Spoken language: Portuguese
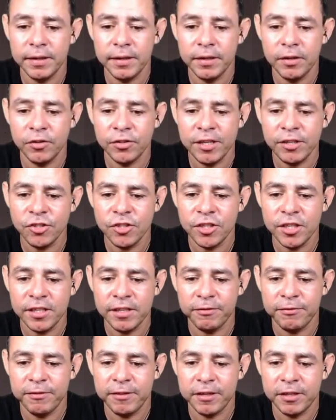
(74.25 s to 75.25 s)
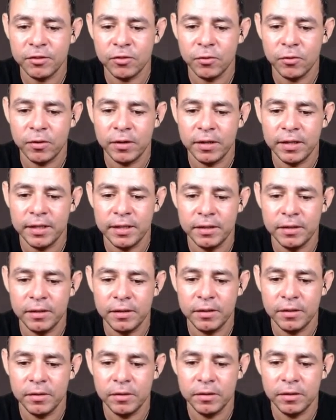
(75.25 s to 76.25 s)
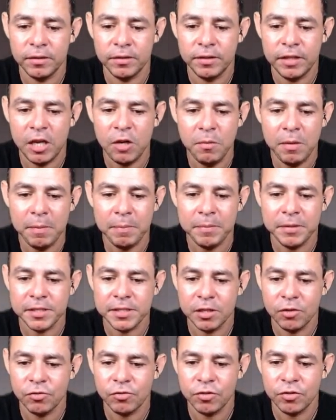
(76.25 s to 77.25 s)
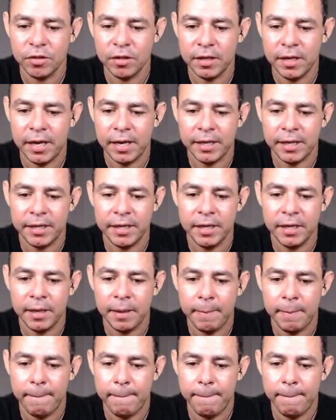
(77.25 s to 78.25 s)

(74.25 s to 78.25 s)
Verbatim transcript: Eu já tinha feito... Tem uma missão aqui...